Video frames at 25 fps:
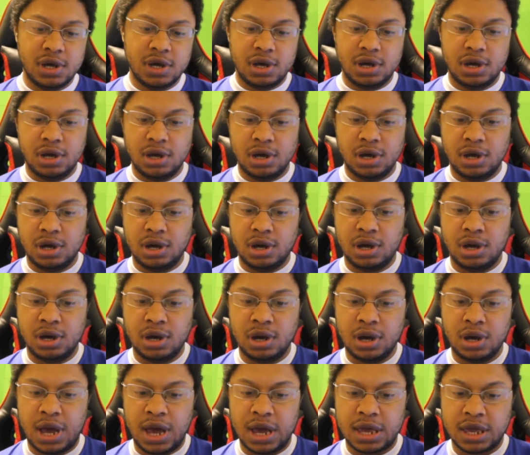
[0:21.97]

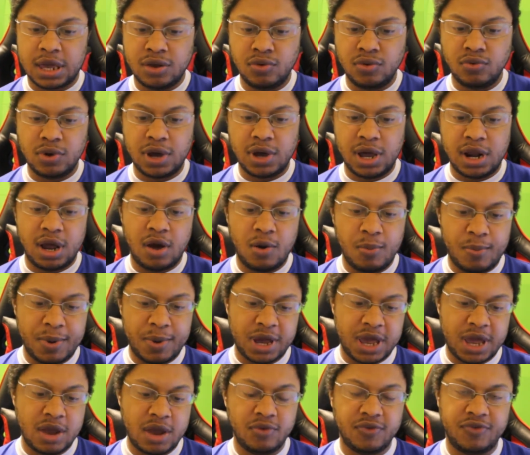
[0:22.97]
Uh, aqui no canal, para
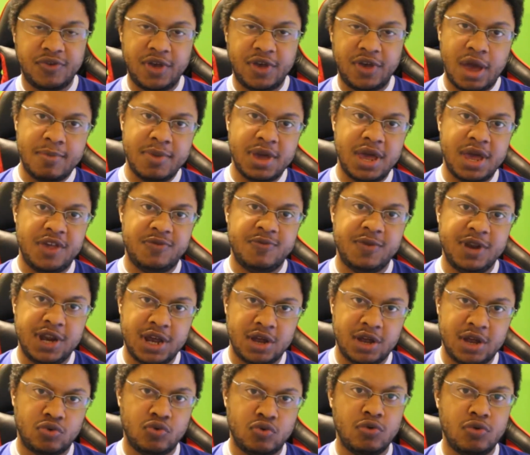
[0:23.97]
quem não sabe, as
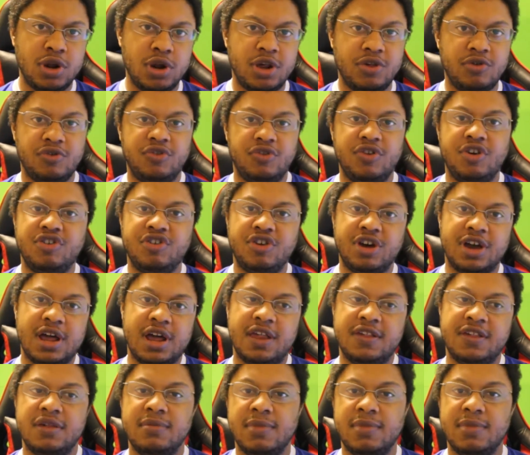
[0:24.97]
miniaturas, ou seja,
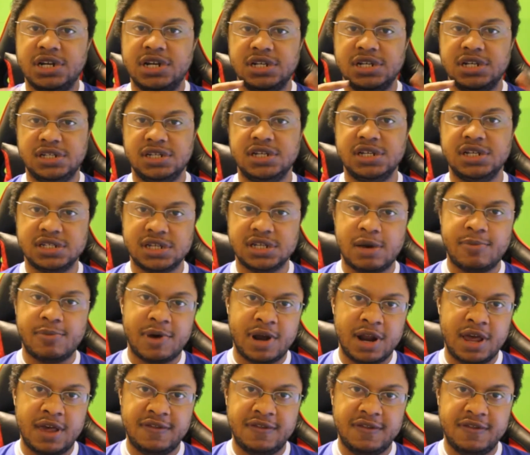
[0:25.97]
aquelas imagenzinhas que
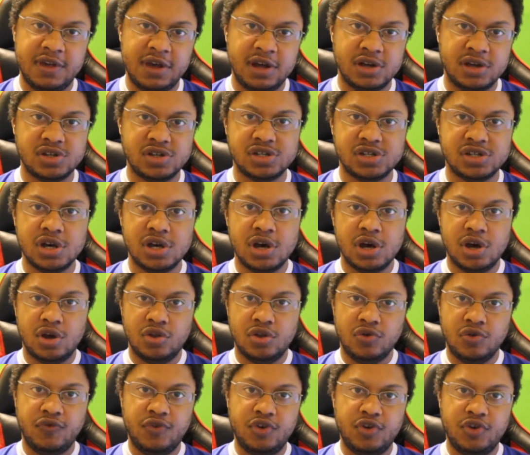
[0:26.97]
aparecem antes
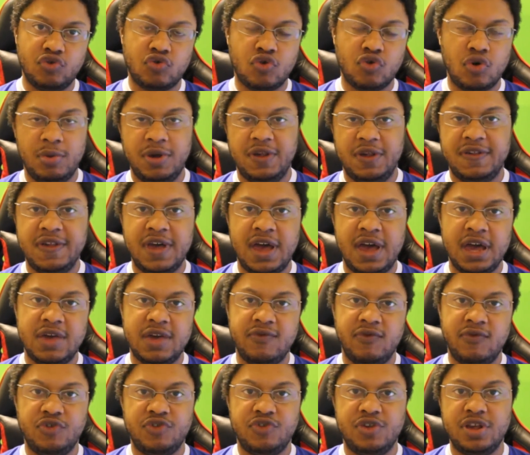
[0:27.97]
do vídeo começar,
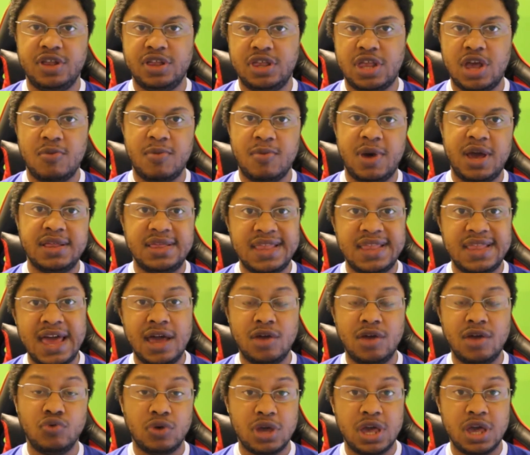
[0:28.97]
que você tem uma
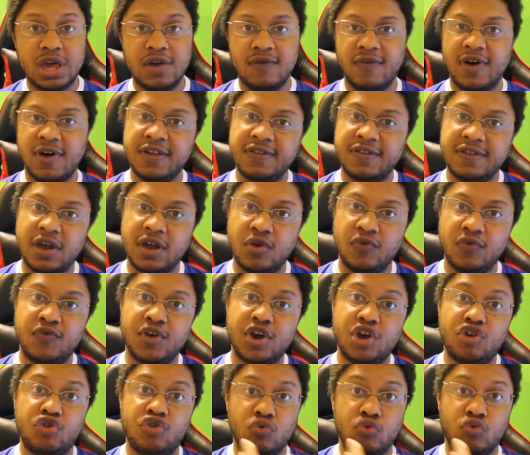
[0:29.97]
ideia do que, que vai sair no
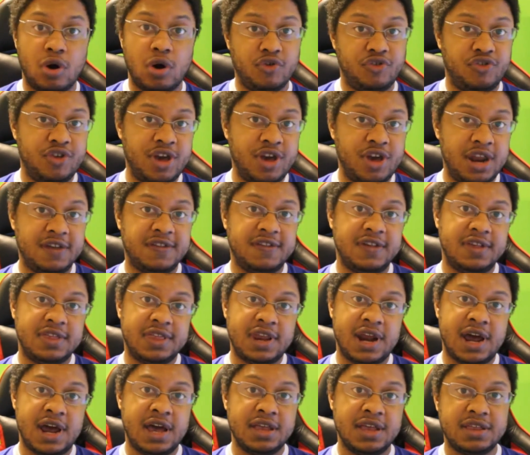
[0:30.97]
vídeo, qual série que se
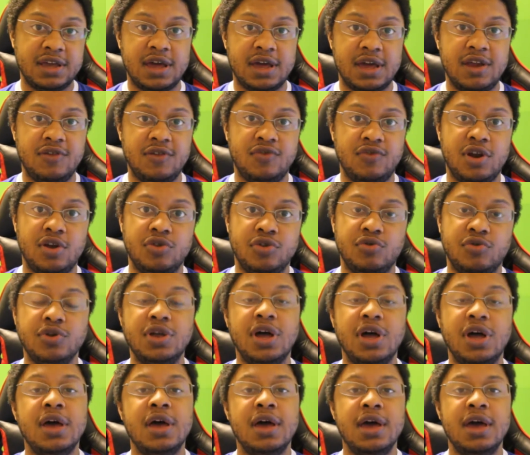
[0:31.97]
trata, aquela história
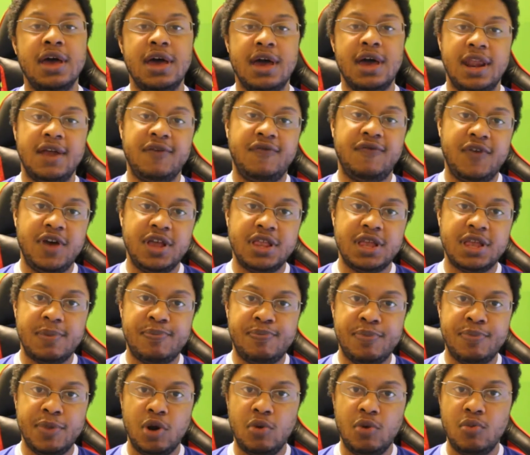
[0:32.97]
toda, ela é feita
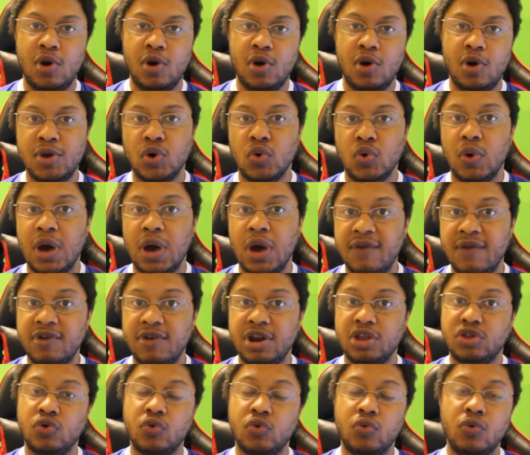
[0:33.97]
pelo meu amigo
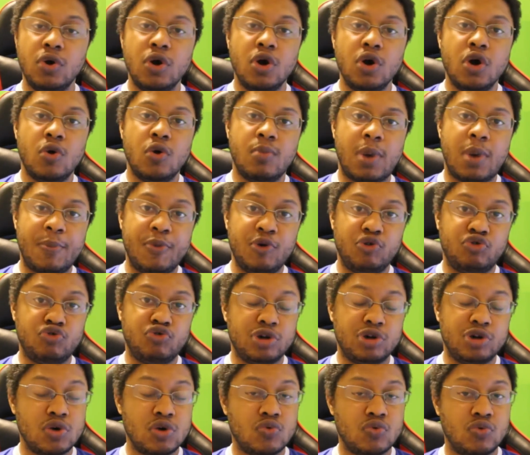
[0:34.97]
Everton, uma
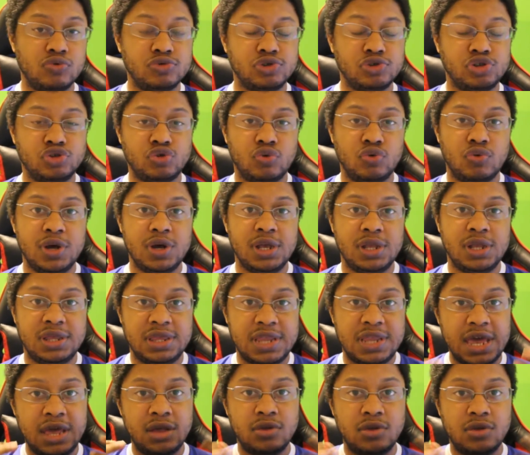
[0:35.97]
pessoa que eu construí
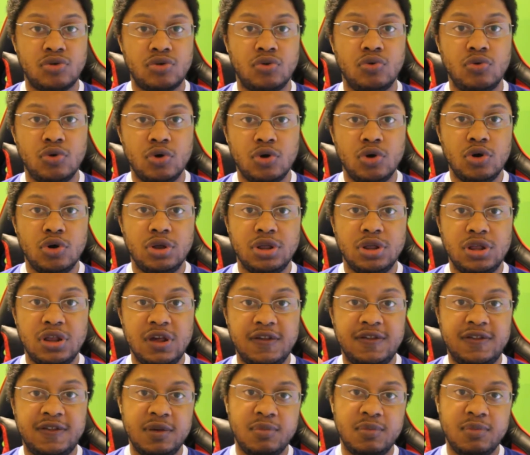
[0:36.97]
dentro
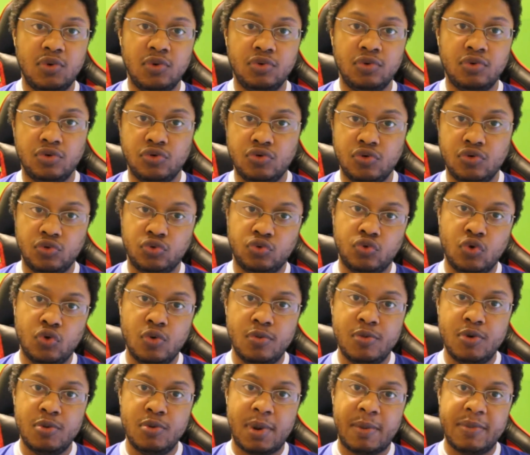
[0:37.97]
desse mundo do
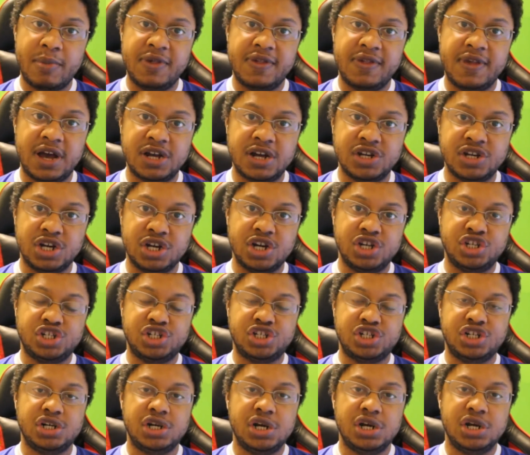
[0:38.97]
YouTube, uma amizade que a
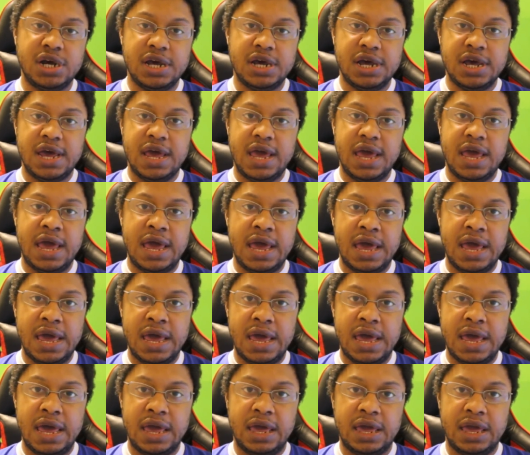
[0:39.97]
gente,
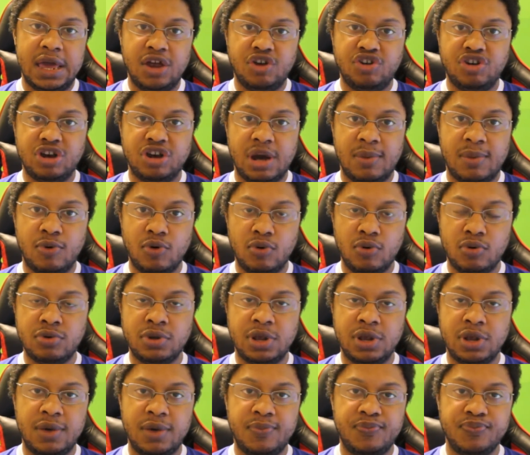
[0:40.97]
é, que a gente acabou
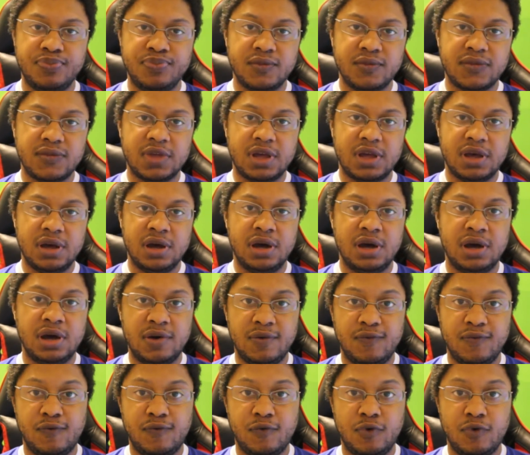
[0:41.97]
né,
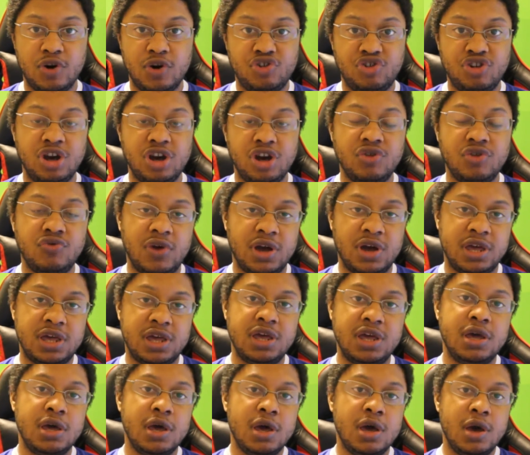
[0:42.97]
ah, forjando
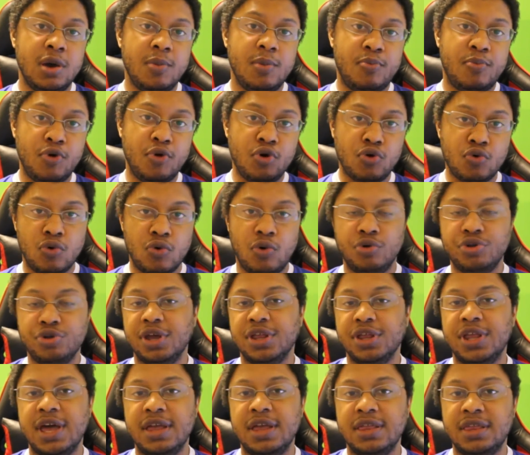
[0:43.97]
aqui por conta
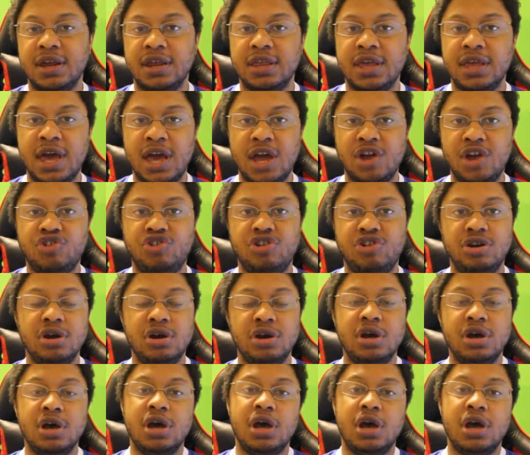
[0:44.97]
da internet.